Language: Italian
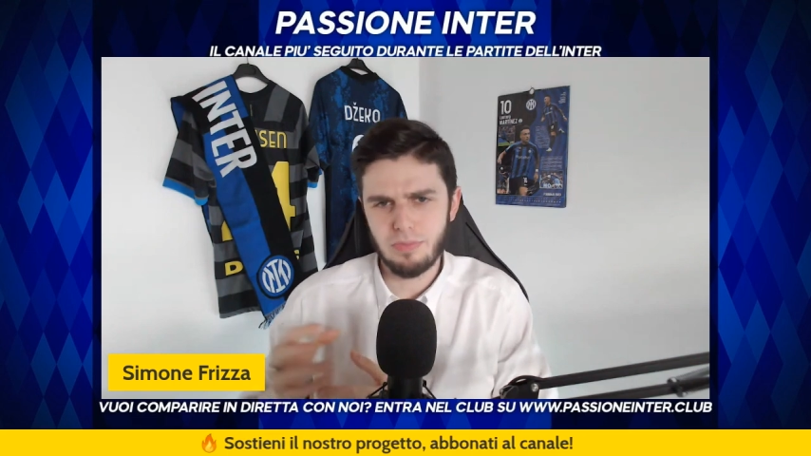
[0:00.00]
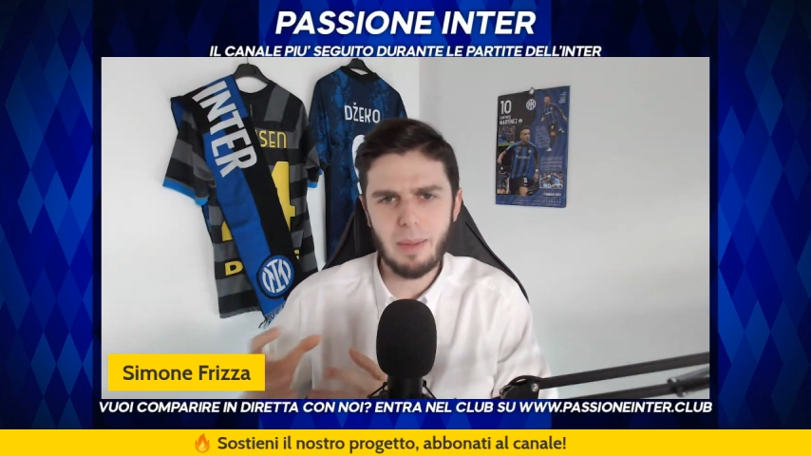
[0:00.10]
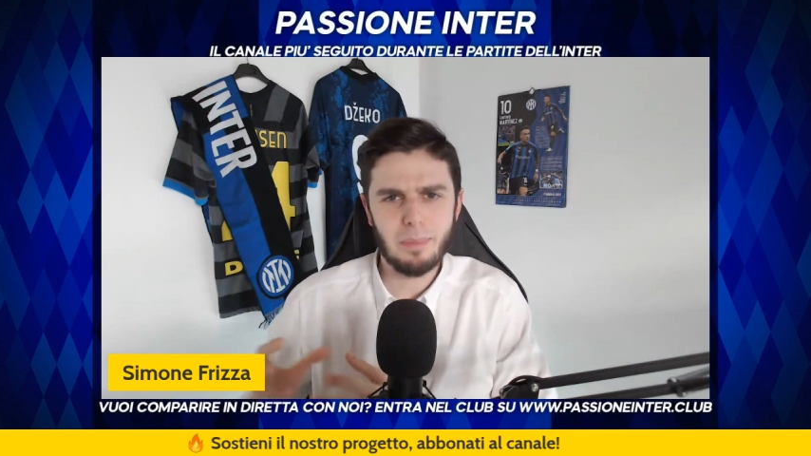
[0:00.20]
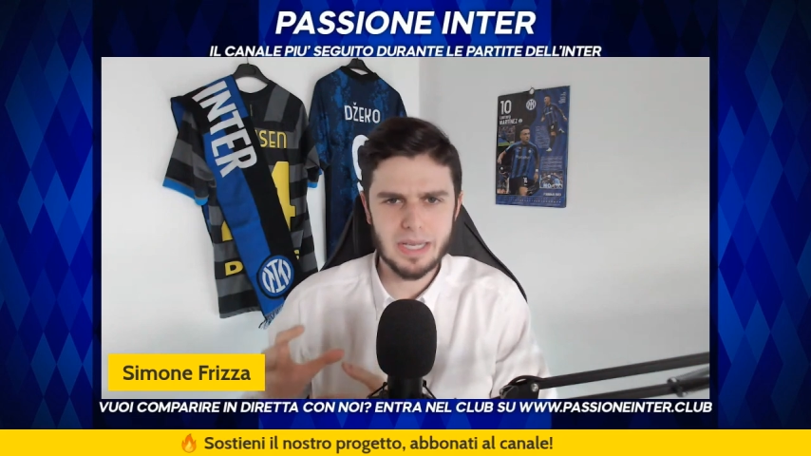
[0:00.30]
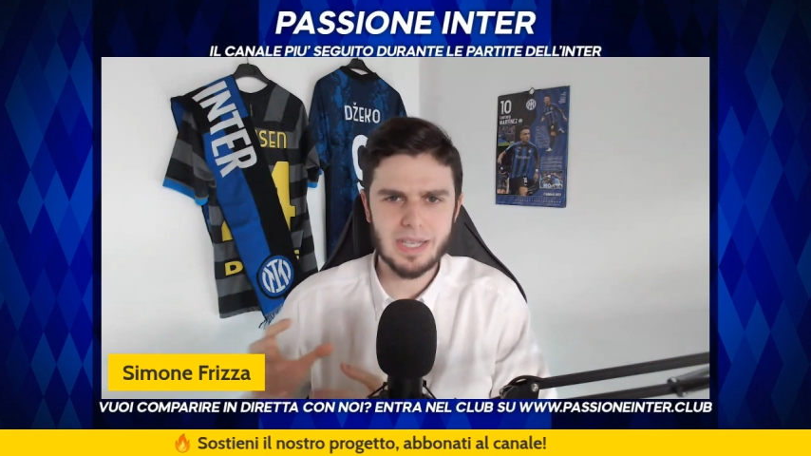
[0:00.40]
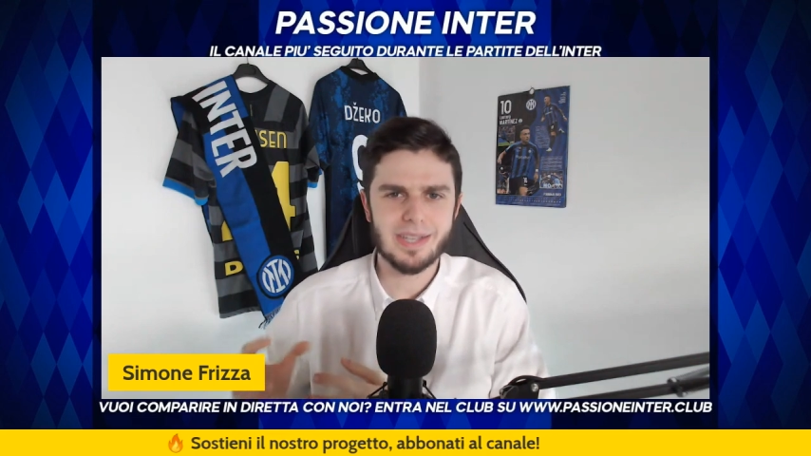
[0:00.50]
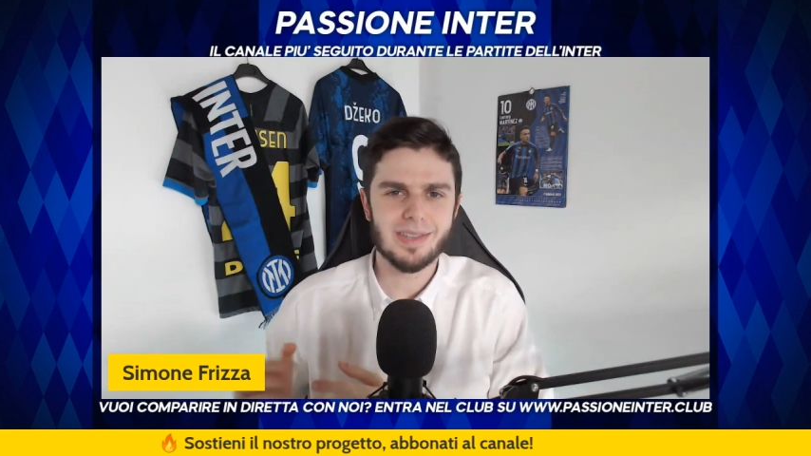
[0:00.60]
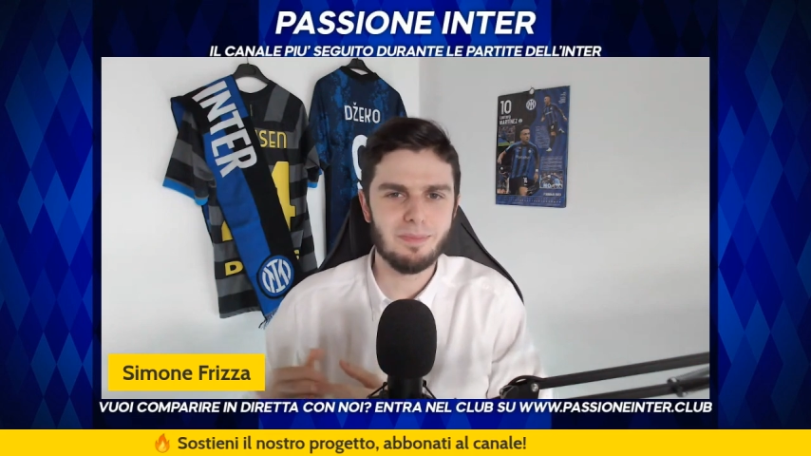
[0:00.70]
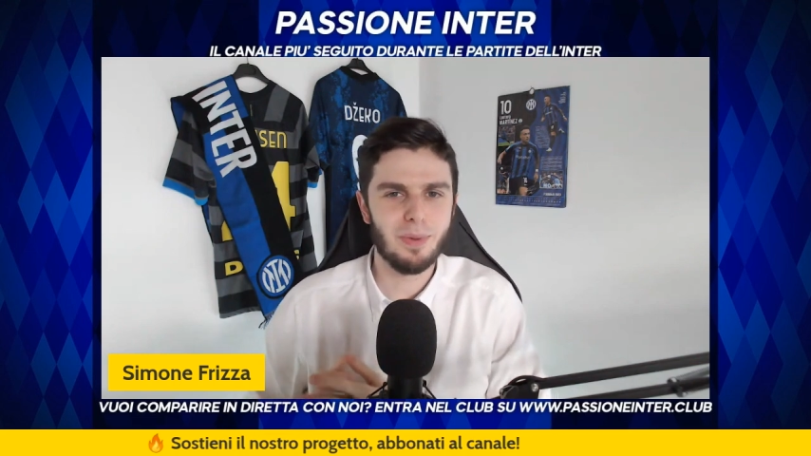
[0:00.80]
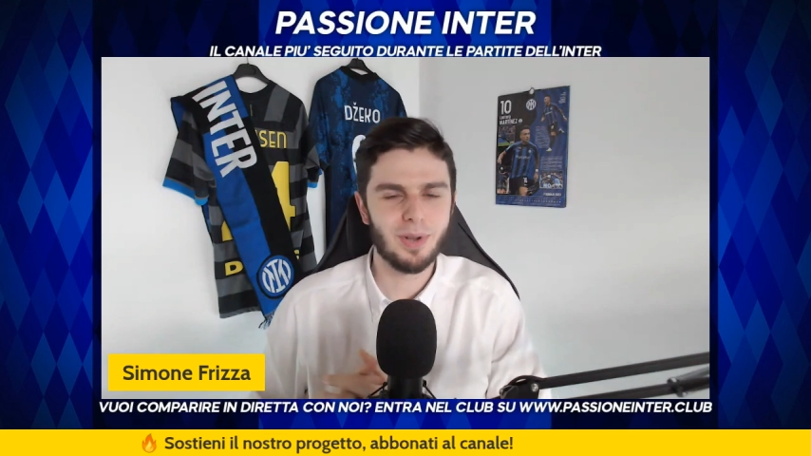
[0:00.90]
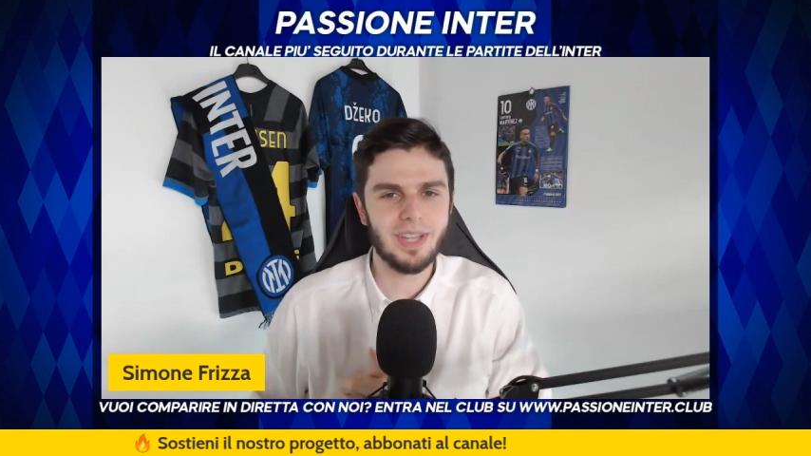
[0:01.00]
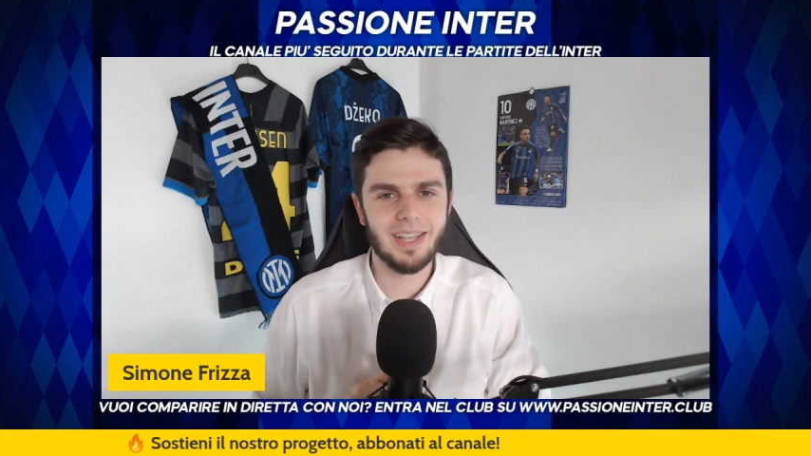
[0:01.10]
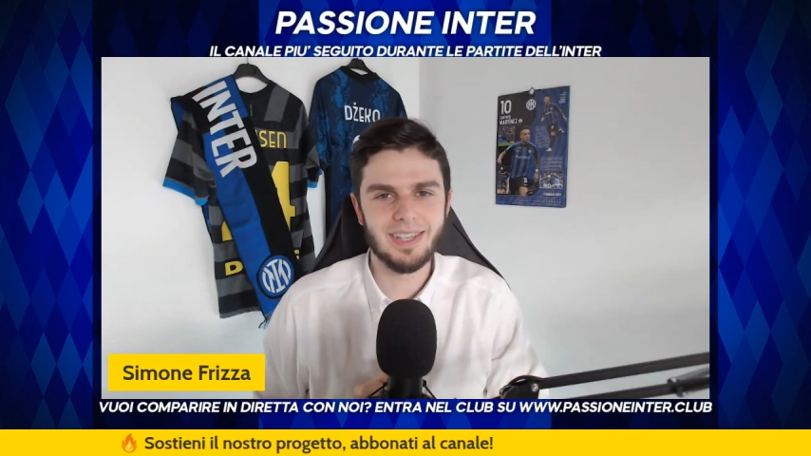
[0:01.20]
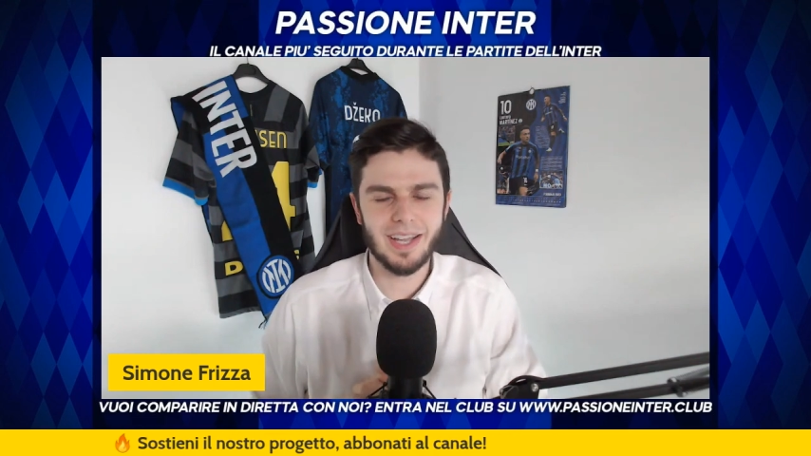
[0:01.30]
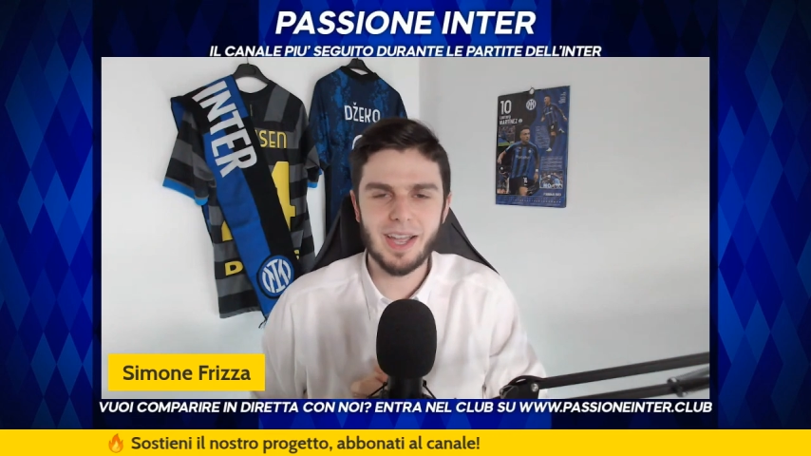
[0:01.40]
abbastanza
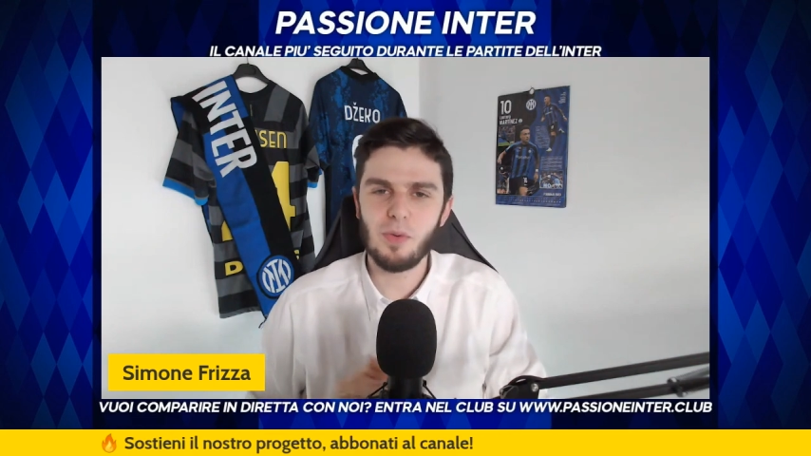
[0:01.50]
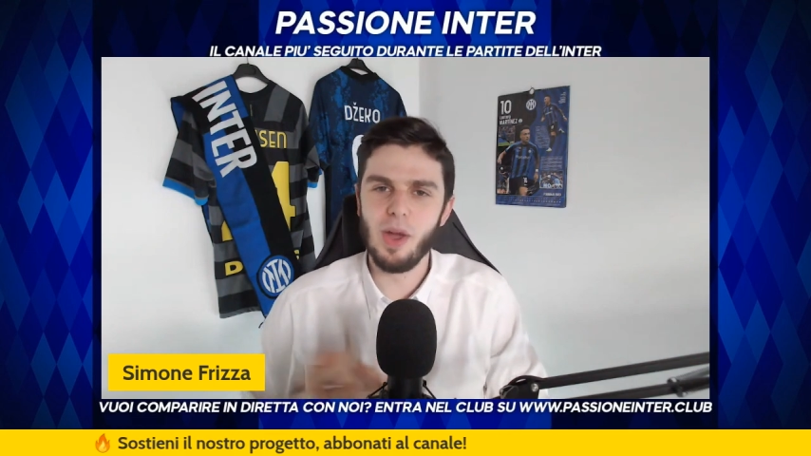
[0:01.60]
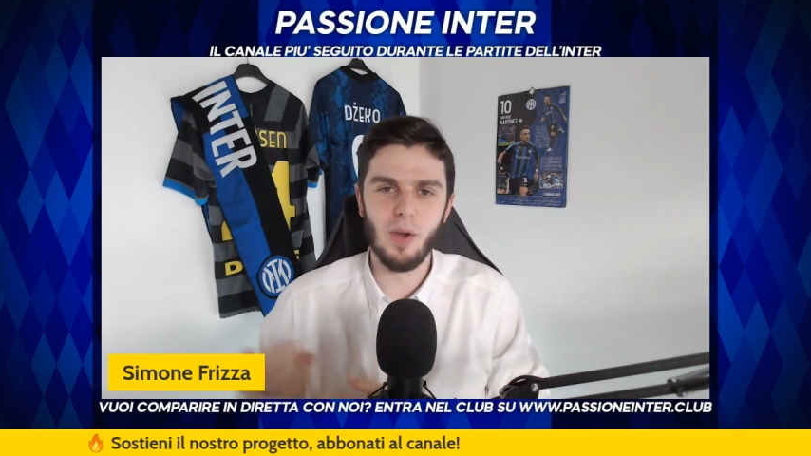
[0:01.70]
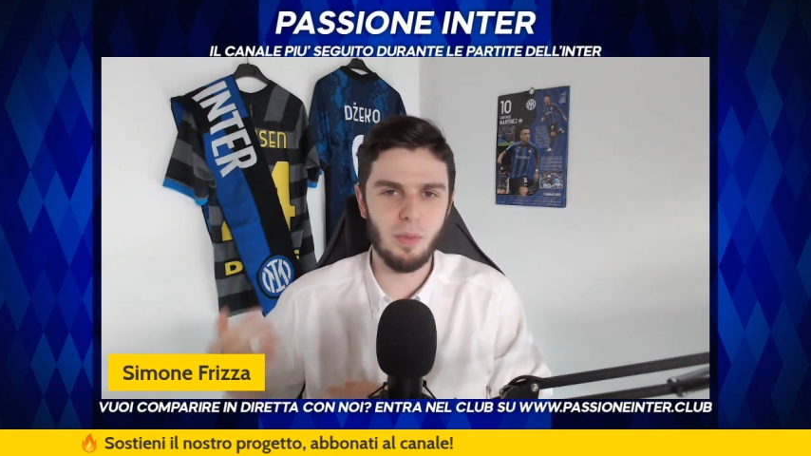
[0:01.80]
importante anche quello,